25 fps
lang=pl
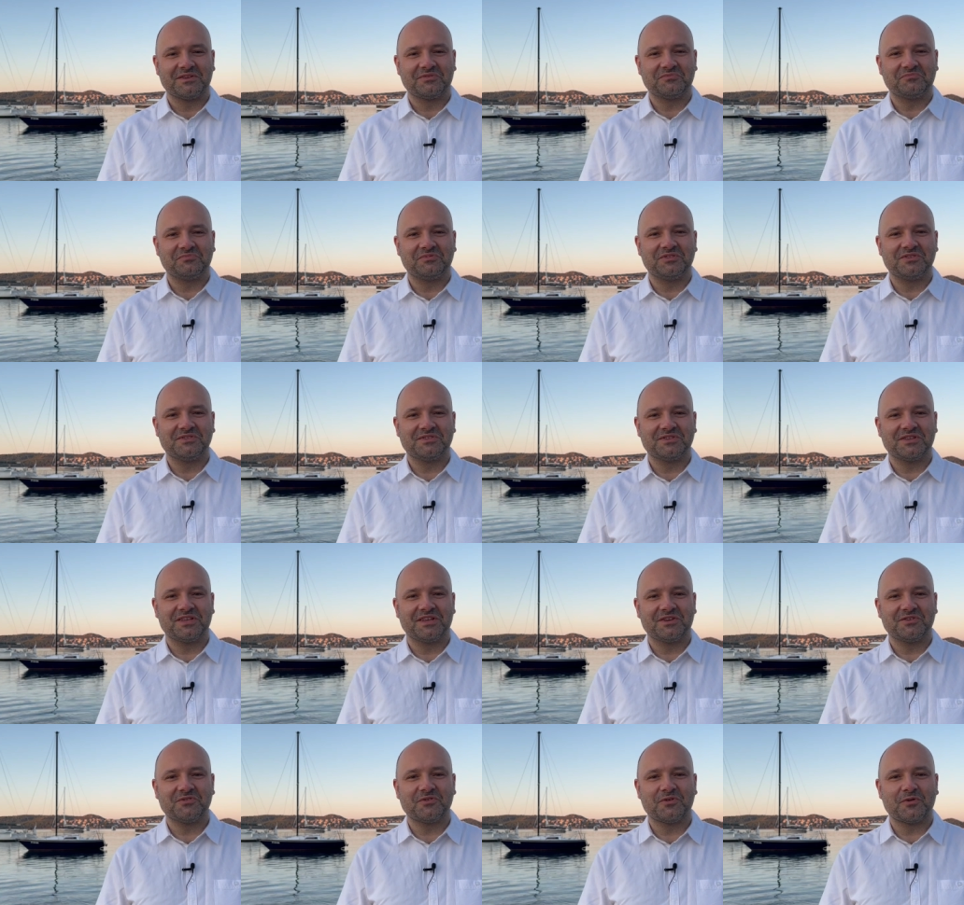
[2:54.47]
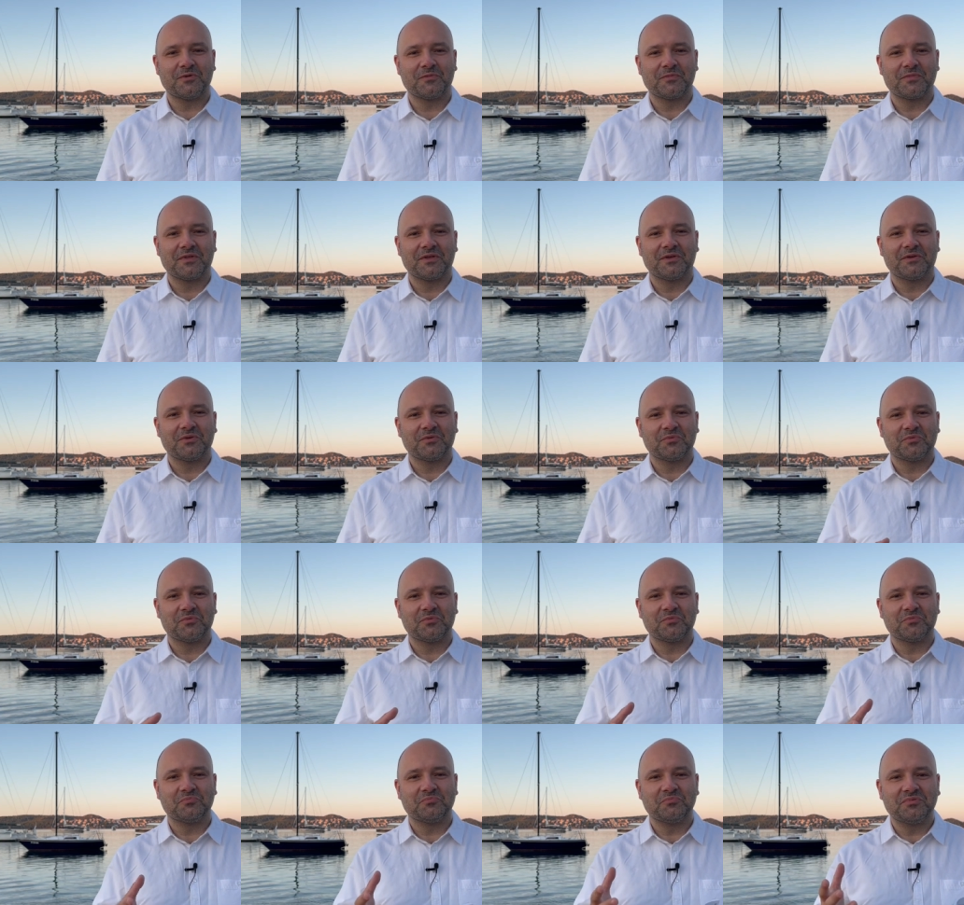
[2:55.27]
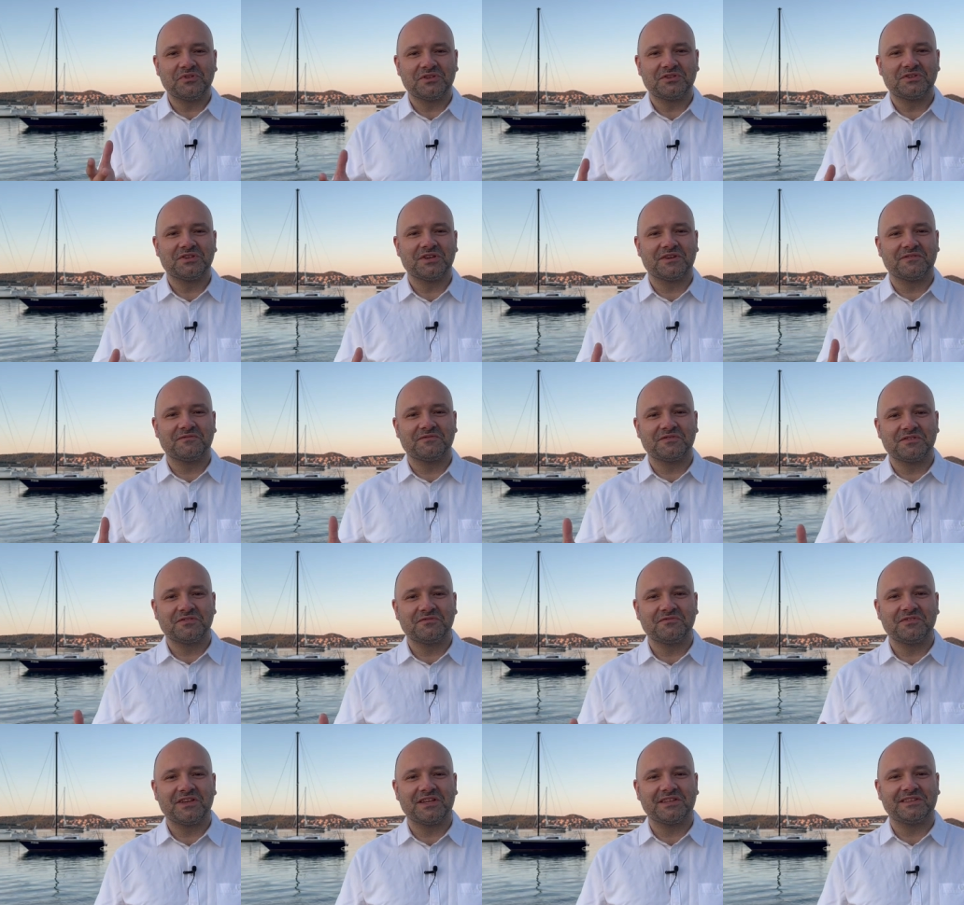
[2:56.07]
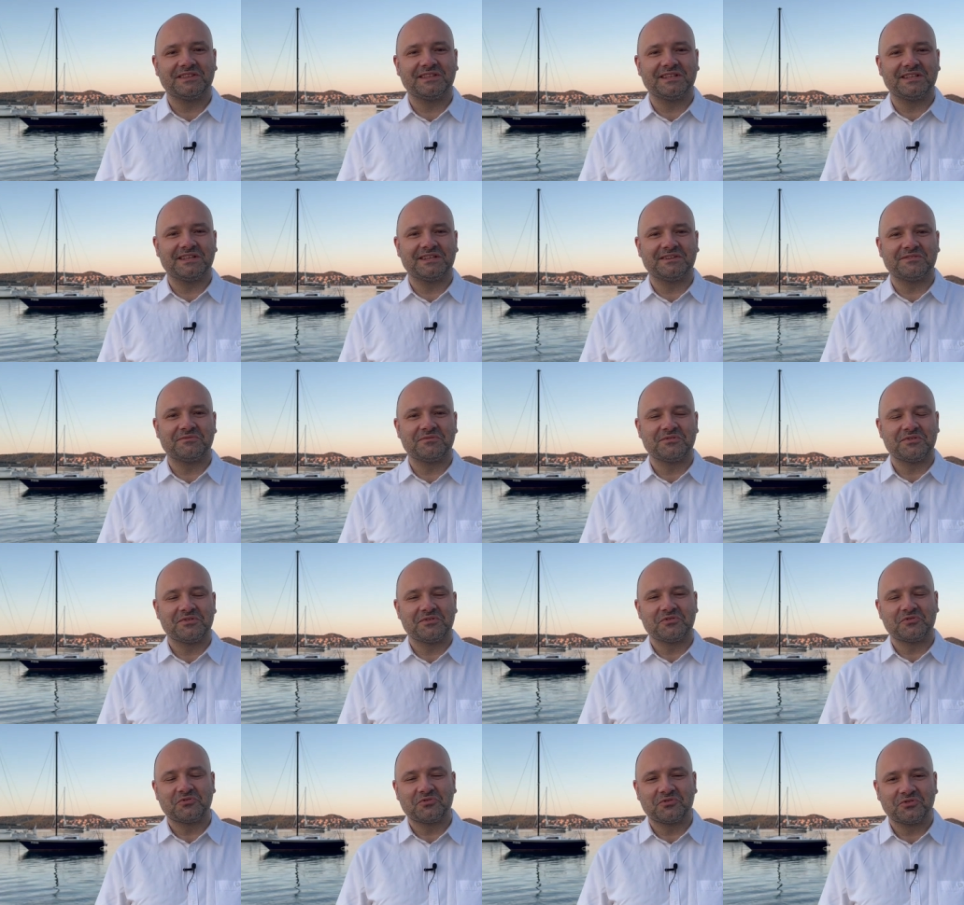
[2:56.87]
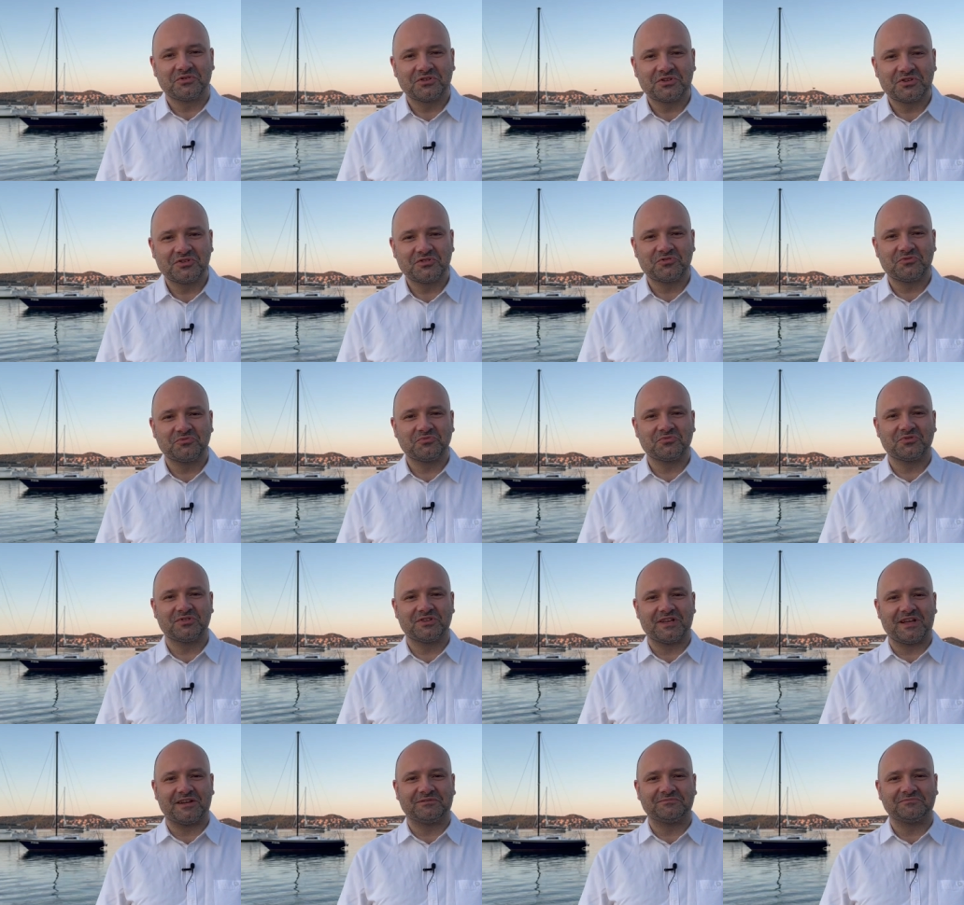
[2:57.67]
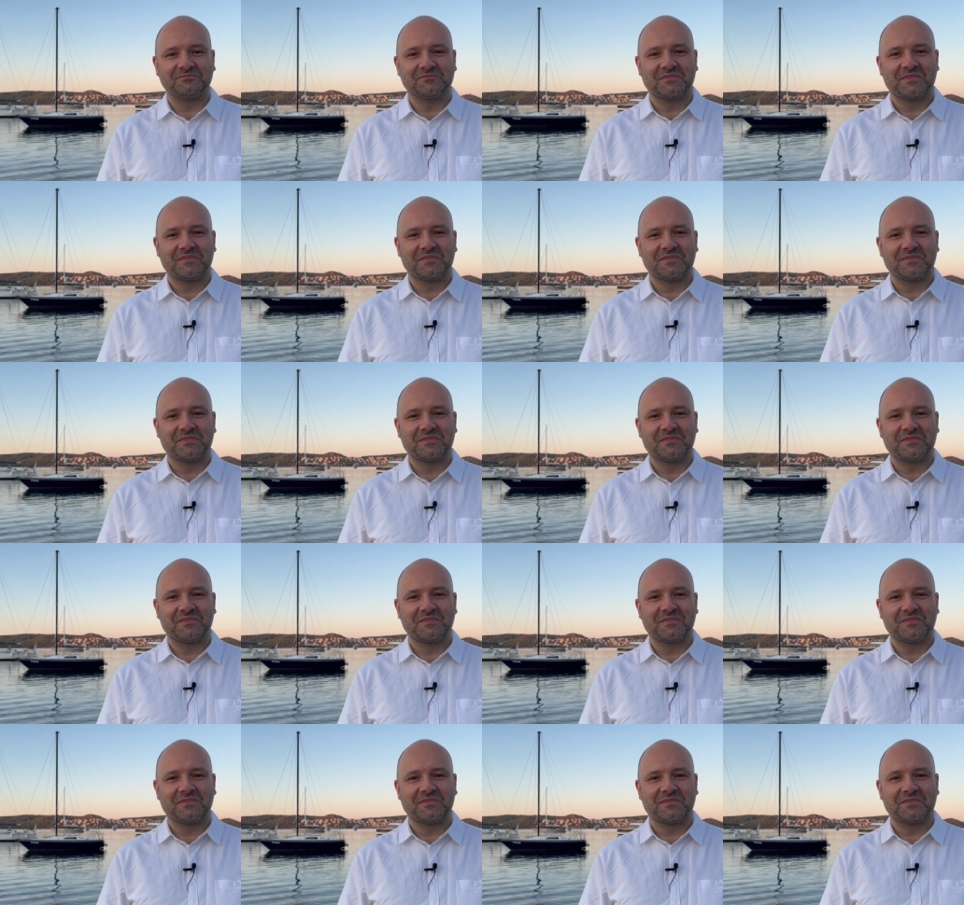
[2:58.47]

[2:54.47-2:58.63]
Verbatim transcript: bliskiego bycia w świetle Chrystusa.